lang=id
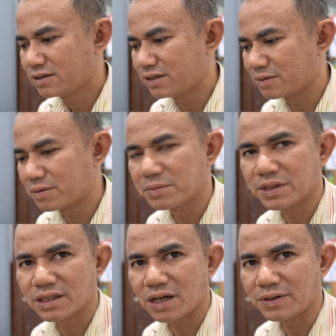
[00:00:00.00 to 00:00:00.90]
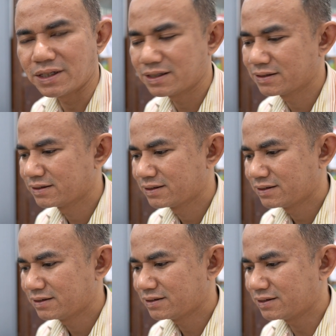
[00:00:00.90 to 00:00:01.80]
yang belum diketahui
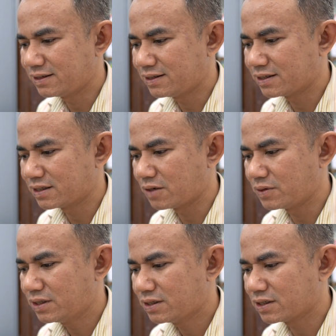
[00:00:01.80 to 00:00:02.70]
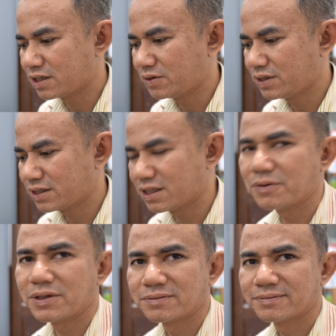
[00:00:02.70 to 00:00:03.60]
sini diketahui, diketahui, diketahui.